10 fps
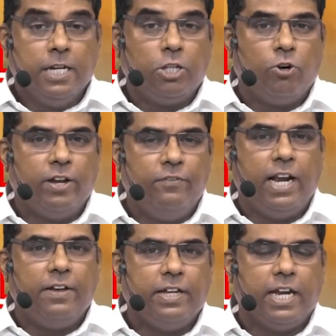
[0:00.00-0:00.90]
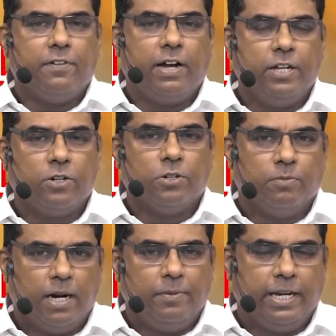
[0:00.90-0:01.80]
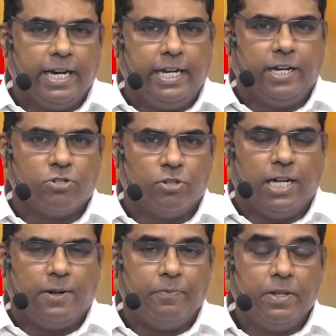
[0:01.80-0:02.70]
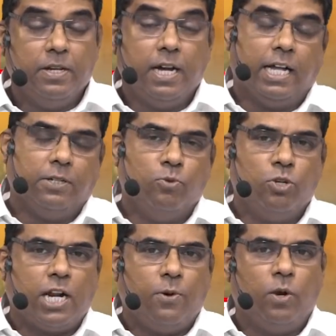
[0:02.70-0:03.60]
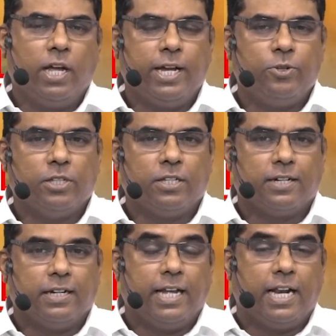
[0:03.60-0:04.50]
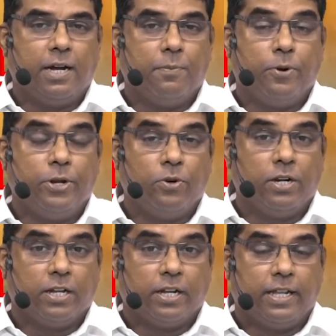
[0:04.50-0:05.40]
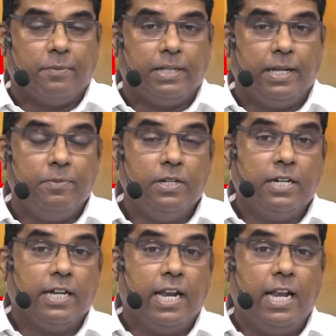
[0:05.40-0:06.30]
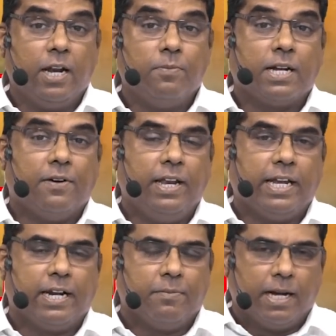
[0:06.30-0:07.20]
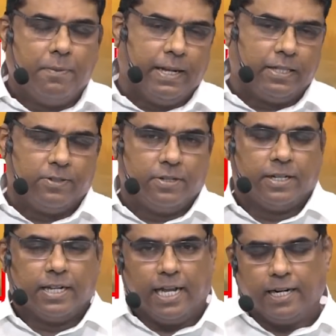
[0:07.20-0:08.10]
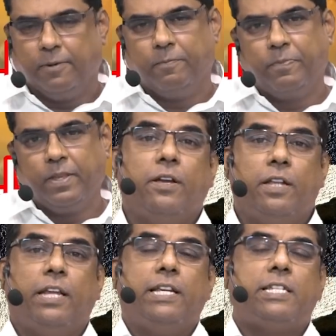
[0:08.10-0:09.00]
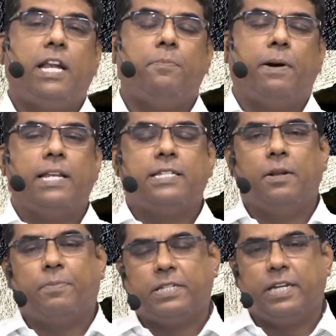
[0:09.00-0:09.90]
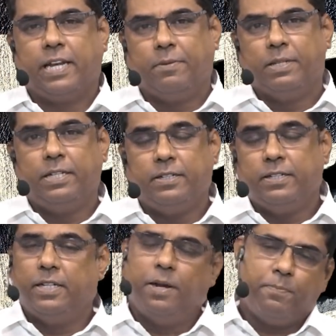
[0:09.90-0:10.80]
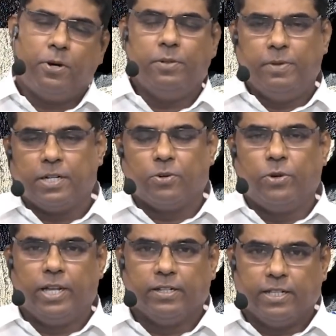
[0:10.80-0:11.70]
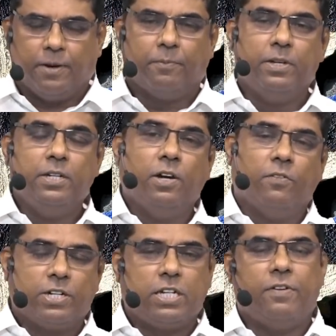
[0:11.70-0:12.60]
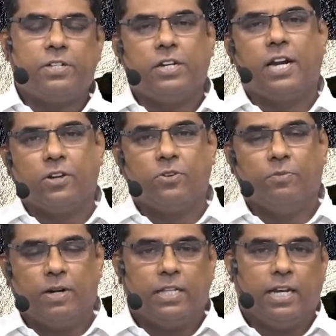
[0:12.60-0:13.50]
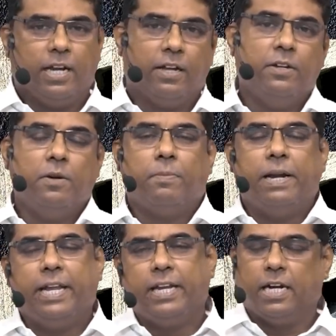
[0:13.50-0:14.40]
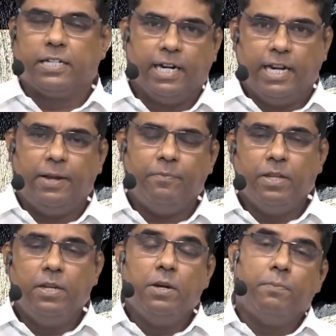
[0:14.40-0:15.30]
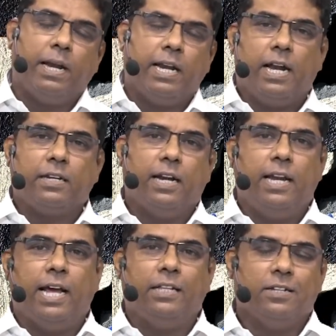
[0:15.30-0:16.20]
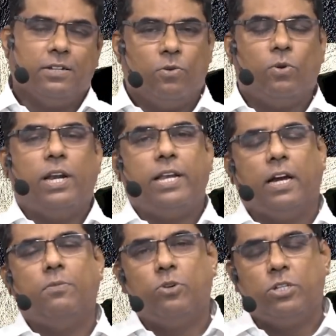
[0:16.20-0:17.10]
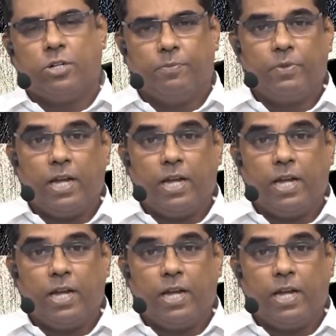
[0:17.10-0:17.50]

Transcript: இதனுடைய விளைவு என்னவா இருக்கும் அப்படின்னு கேட்டிங்கன்னு சொன்னால் அது மூன்றாம் உலக யுத்தத்திற்கு நேராக போய்கொண்டிருக்கிறது என்பதை எல்லாரும் கவலைக்கிடமாக பார்த்து கொண்டிருக்கிறார்கள் இந்த இஸ்ரேல் பாலஸ்தீன பிரச்சனை என்பது எப்பொழுதும் இருக்கக்கூடியது தான் வருஷா வருஷம் நடக்கும் அந்த பண்டிகை நாட்களில் பல நாட்களில் அது உடனடியாக முடிஞ்சிடும்